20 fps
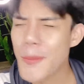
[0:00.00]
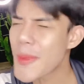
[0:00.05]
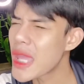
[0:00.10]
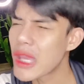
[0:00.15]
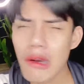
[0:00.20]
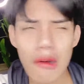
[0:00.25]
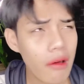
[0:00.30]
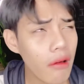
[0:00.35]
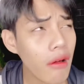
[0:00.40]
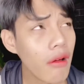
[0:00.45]

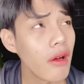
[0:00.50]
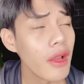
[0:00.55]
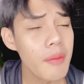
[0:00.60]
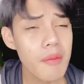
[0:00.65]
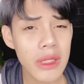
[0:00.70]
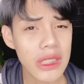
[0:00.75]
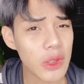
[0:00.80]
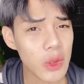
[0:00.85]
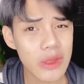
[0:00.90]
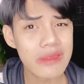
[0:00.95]
โอ้ยเห
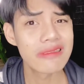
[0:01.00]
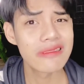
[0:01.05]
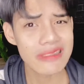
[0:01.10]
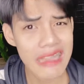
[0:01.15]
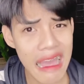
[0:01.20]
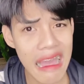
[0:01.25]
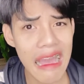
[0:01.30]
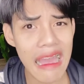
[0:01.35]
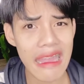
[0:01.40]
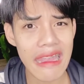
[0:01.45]
มือนคน
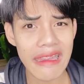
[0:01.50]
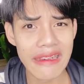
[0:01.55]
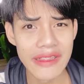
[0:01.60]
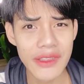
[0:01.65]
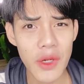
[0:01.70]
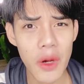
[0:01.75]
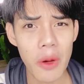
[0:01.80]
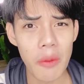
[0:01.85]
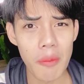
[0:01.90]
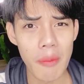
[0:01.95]
ตายอะนึ
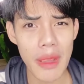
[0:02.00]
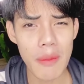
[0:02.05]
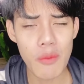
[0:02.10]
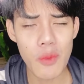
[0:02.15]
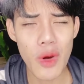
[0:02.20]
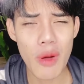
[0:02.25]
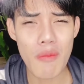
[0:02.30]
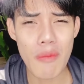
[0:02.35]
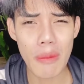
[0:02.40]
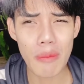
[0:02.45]
กออกไหมบ
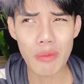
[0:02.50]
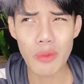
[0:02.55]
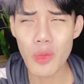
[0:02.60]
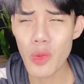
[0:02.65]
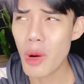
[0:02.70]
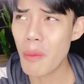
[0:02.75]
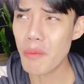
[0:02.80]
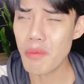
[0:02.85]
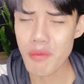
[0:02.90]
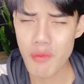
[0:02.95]
วมแบบ
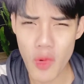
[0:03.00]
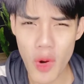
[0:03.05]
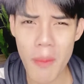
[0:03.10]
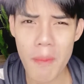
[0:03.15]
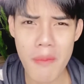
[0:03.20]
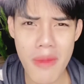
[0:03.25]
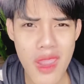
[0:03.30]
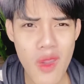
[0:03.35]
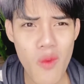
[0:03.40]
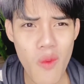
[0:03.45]
บวม
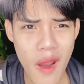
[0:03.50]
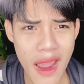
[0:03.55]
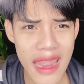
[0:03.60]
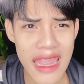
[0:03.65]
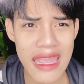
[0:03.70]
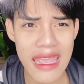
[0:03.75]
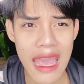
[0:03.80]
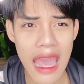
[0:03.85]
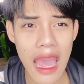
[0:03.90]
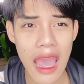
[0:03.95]
ไม่ไหว
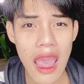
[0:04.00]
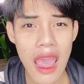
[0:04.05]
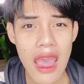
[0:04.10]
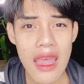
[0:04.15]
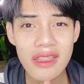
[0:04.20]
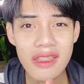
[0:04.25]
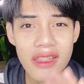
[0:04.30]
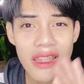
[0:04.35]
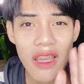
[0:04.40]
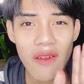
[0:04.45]
อะ
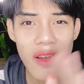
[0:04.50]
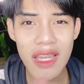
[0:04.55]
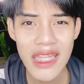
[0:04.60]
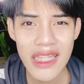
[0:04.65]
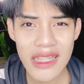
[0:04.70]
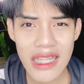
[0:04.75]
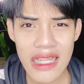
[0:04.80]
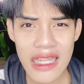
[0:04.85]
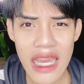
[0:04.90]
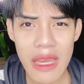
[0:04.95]
แต่ว่าที่
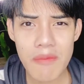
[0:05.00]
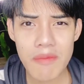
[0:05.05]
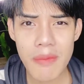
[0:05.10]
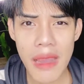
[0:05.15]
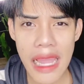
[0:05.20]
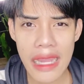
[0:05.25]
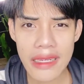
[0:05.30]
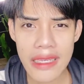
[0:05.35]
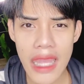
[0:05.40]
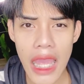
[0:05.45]
ต้าทำ
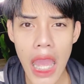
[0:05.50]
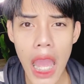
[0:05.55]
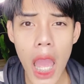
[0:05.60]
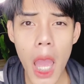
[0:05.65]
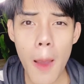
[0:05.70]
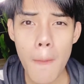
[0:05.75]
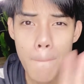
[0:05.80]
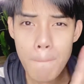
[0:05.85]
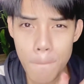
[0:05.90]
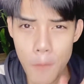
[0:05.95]
ปากเนี่ย
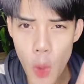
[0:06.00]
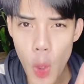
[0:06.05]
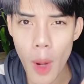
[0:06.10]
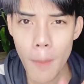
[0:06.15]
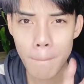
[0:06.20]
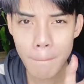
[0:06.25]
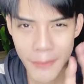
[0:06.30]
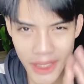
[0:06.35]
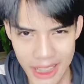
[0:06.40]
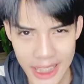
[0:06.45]
บวม
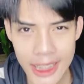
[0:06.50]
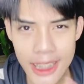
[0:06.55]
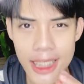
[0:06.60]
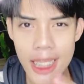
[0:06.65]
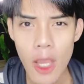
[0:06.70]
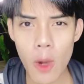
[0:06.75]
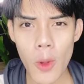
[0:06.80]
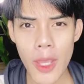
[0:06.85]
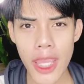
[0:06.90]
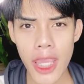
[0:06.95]
นิดเดี
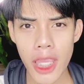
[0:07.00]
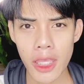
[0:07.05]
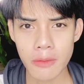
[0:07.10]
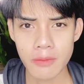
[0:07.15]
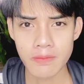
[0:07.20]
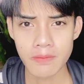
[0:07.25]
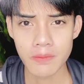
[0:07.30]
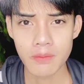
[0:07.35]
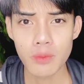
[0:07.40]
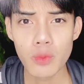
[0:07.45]
ยวเอง
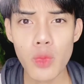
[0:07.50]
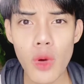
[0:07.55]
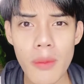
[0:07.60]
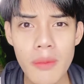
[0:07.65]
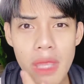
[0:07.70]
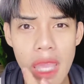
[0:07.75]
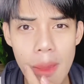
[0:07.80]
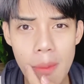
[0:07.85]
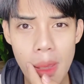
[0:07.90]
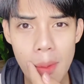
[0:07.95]
บวม
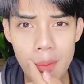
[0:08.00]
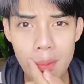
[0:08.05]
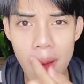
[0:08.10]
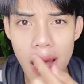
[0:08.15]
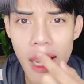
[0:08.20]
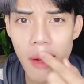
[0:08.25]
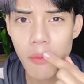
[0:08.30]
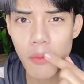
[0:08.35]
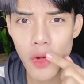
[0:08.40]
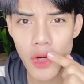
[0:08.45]
แค่แบบปา
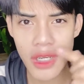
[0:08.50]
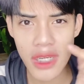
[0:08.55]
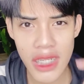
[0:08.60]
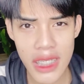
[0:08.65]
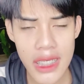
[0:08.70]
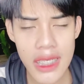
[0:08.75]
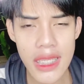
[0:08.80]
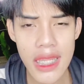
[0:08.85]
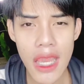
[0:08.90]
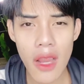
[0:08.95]
กบนนิ
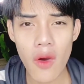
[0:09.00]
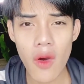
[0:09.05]
ดเดียว